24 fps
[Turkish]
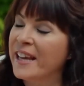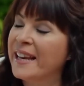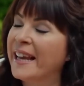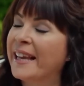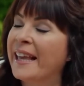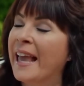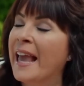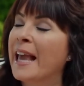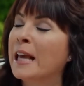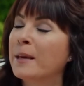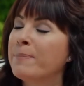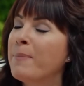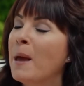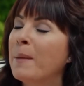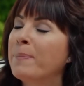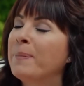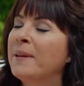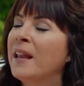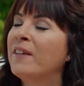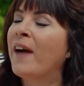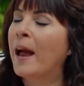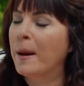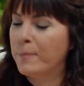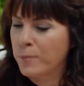çeyrek
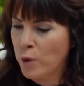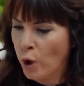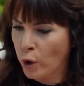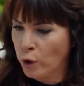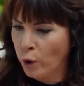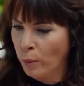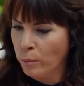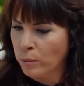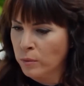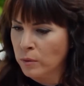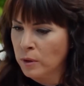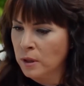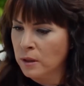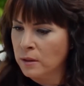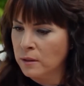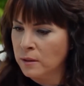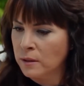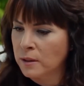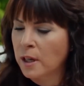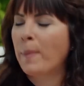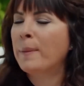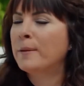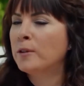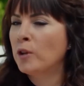ekmek bile vermiyorum.
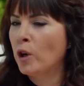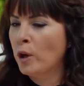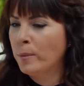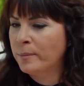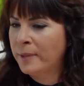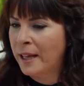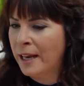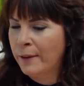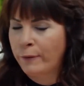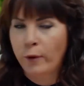Kapatıyorum